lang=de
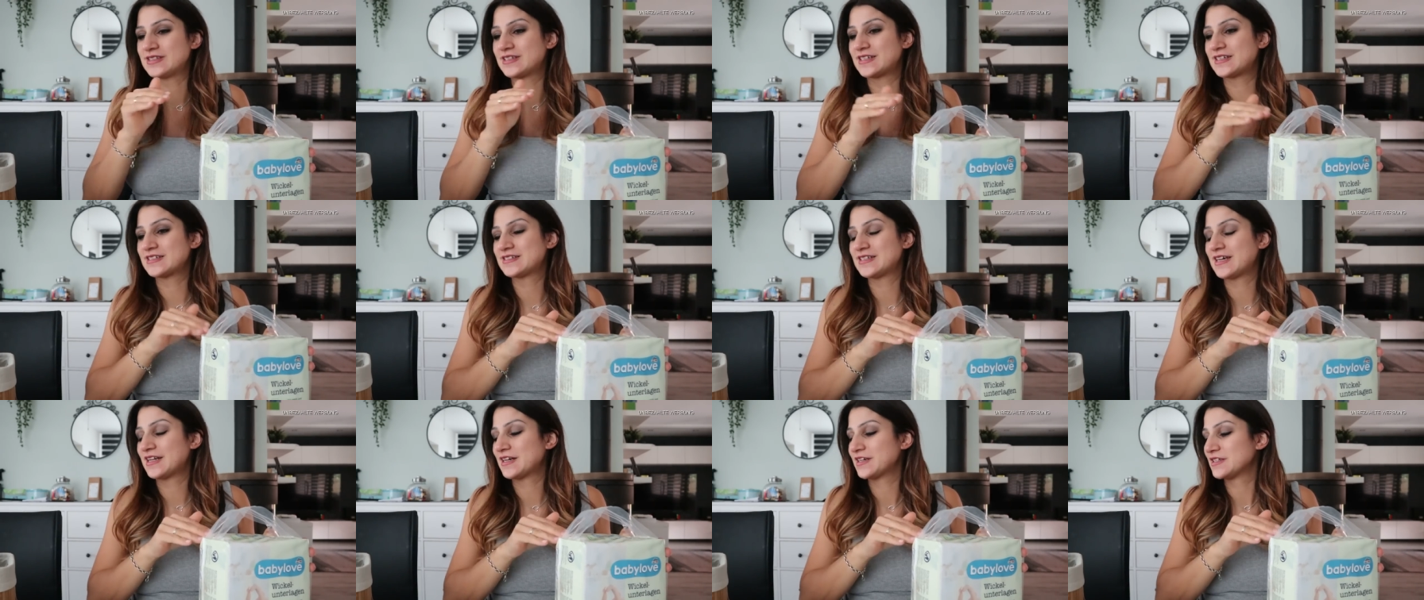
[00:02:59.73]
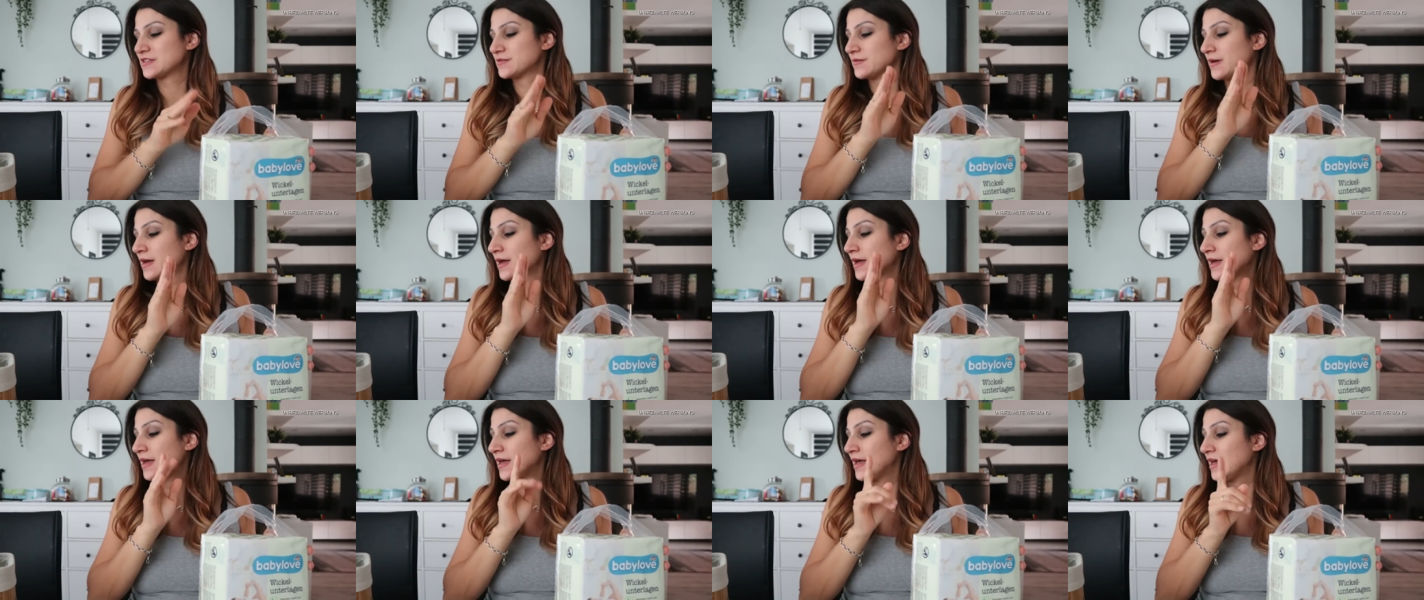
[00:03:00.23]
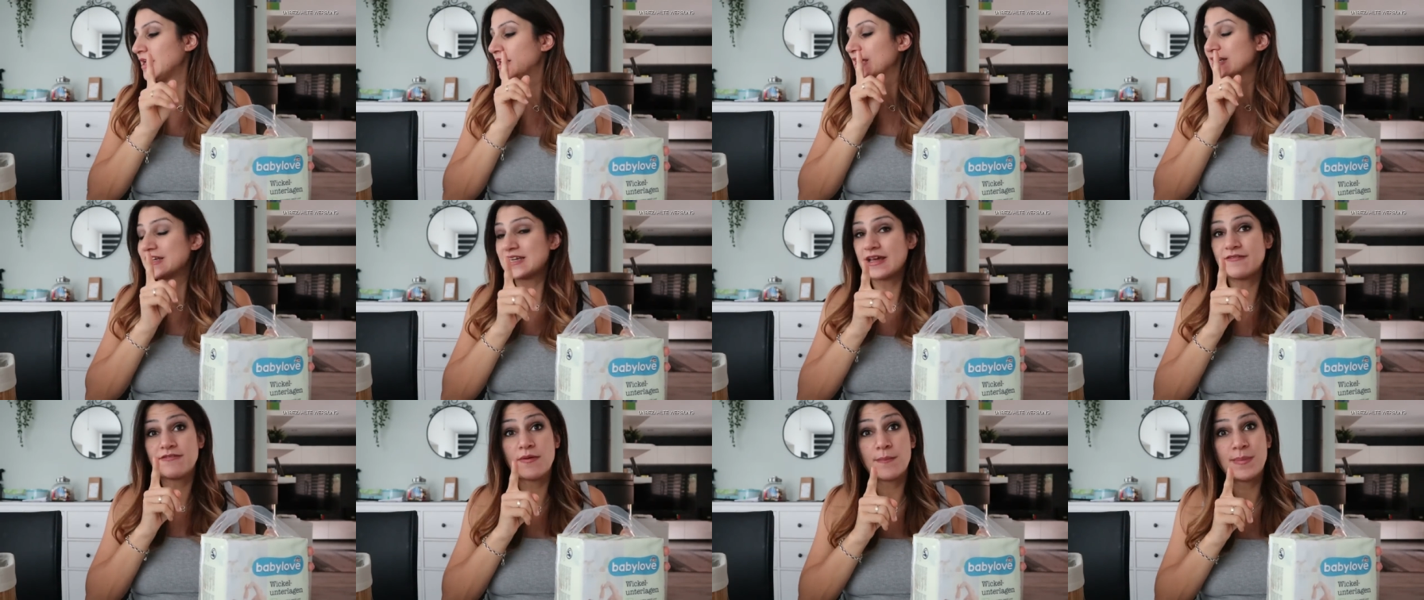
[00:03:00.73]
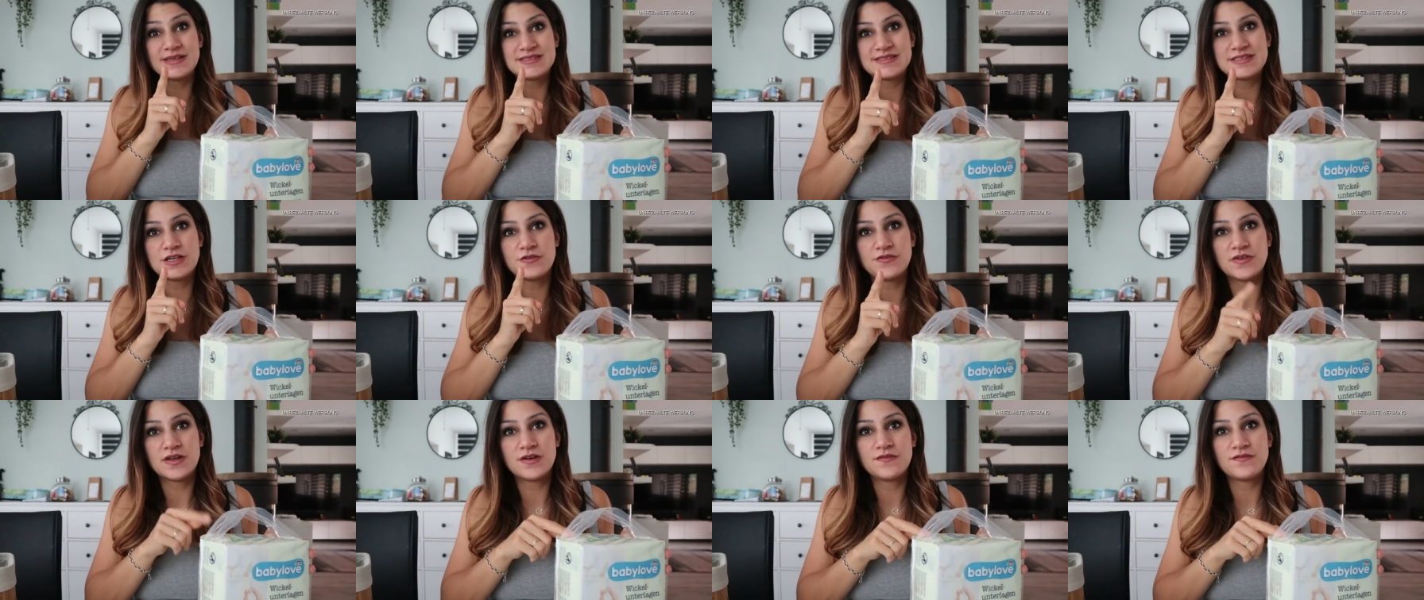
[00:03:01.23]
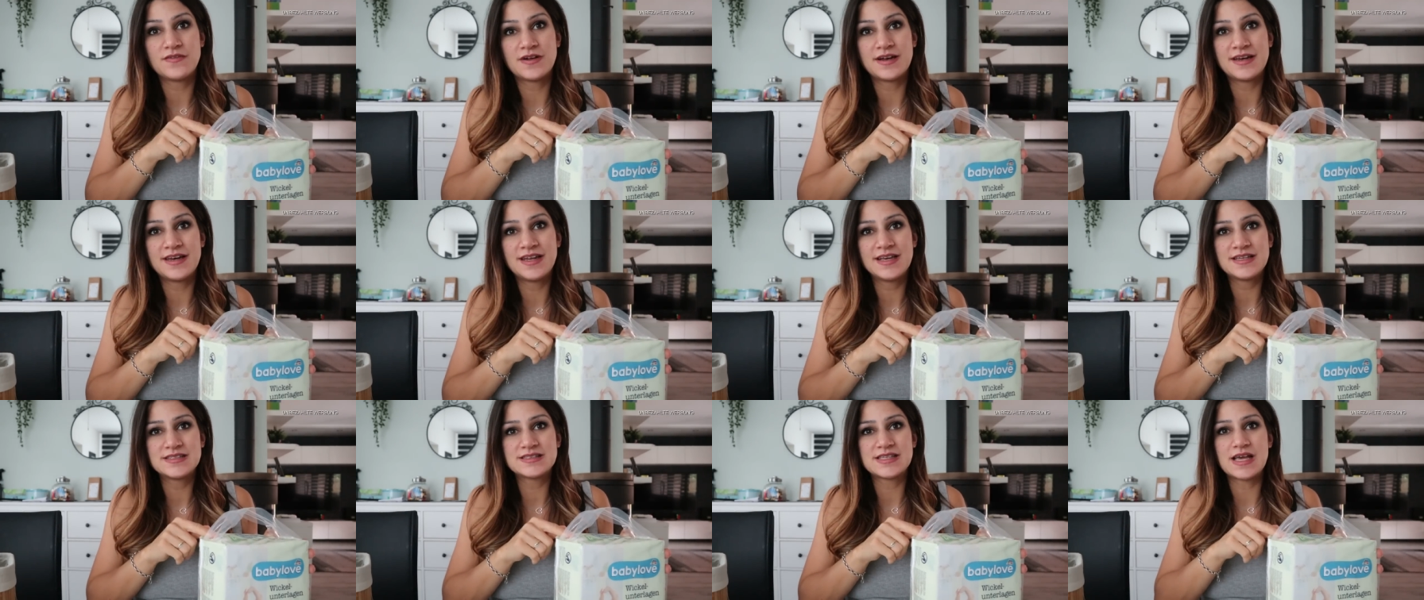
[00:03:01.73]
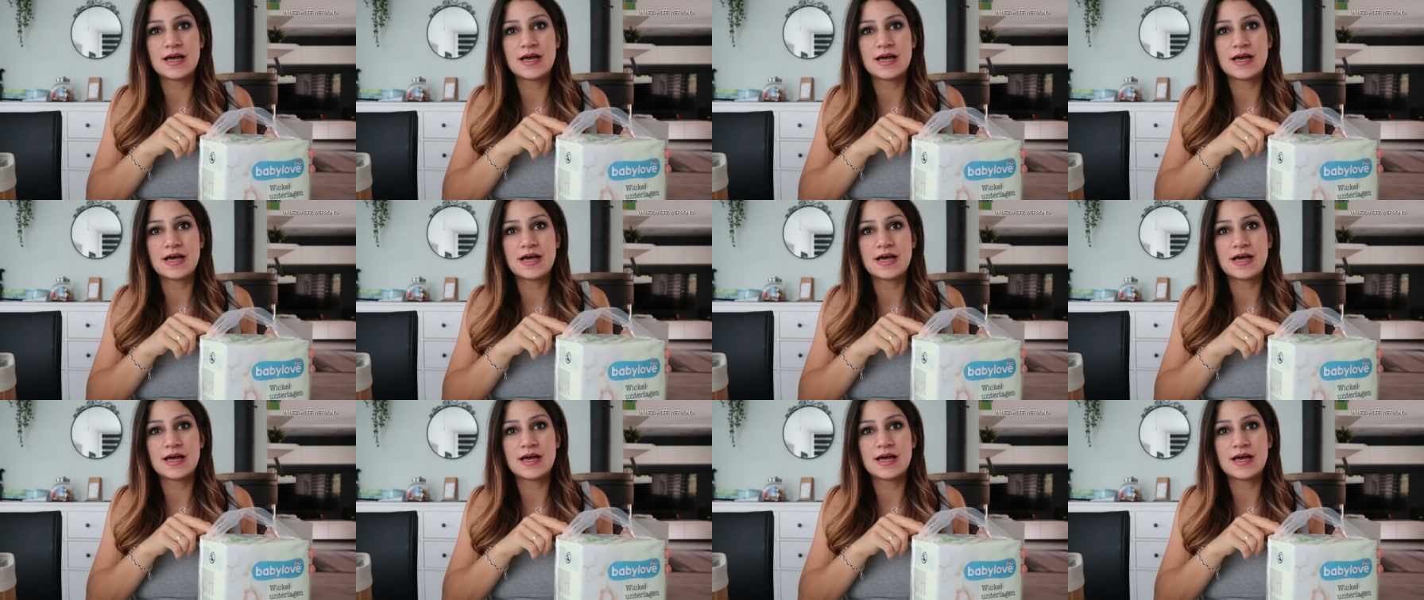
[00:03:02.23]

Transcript: Interessantes war. Da verpasst ihr auf jeden Fall nichts,